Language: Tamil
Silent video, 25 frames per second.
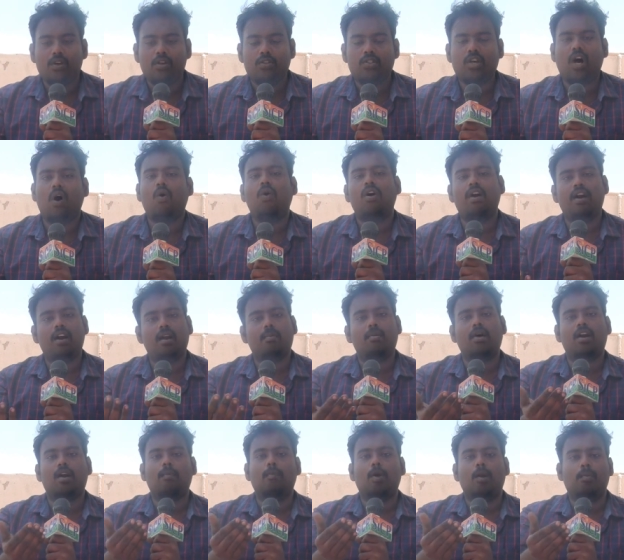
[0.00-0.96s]
ஸோ அவங்க
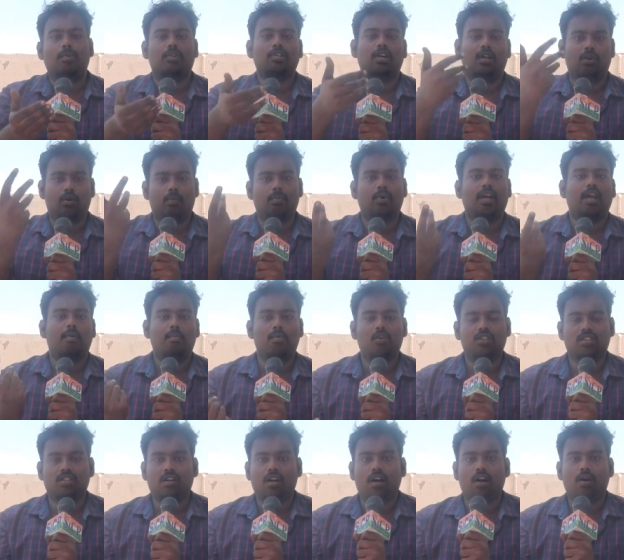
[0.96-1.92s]
இடமாற்றம் பண்ணும்போது அது ரொம்ப
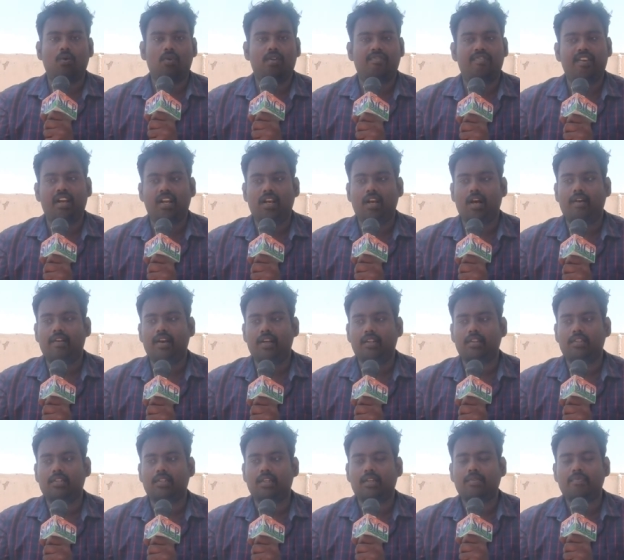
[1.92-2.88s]
எமோஷ்னலான ஒரு ஃபீலிங்காகவே
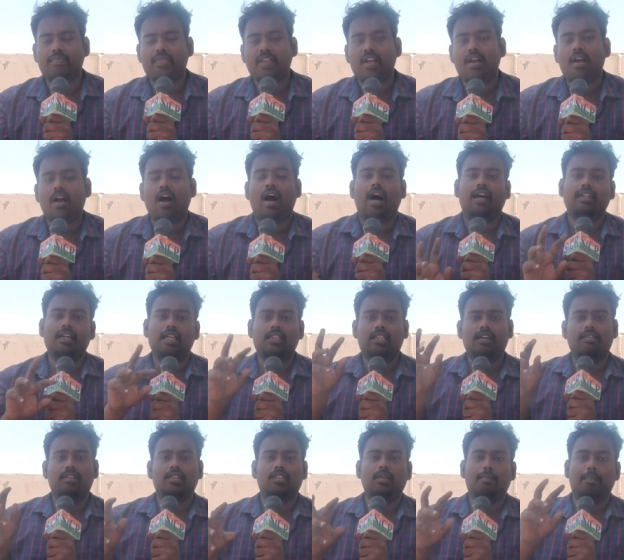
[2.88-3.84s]
இருந்துச்சு அதே
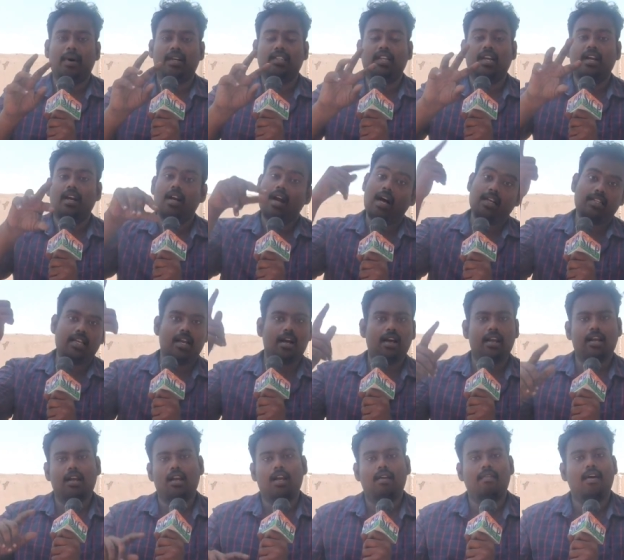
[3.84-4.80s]
தவிர்த்து பதினேழு
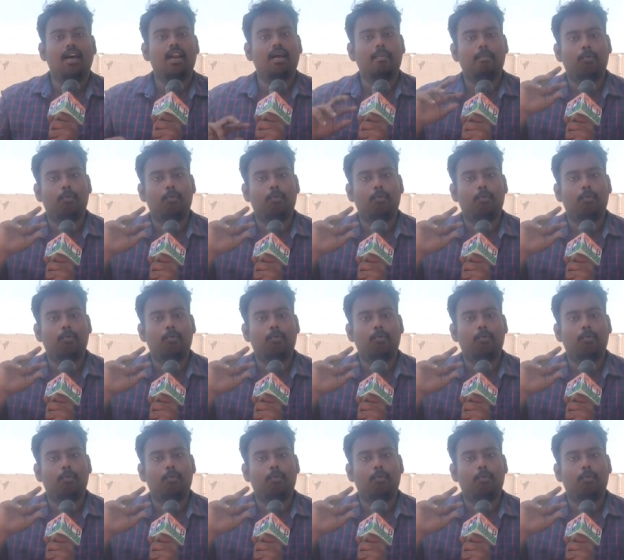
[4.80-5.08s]
அதிகாரிகள் வேறு